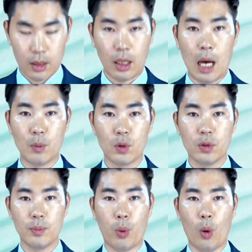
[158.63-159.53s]

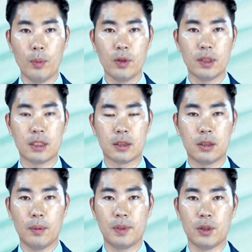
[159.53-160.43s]
다음으로는 보험료를
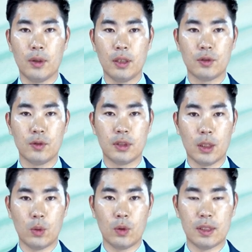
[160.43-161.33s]
직접 지원해주는
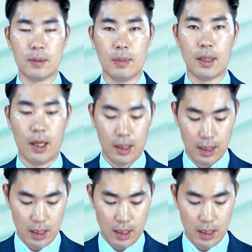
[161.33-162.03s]
제도도 있습니다.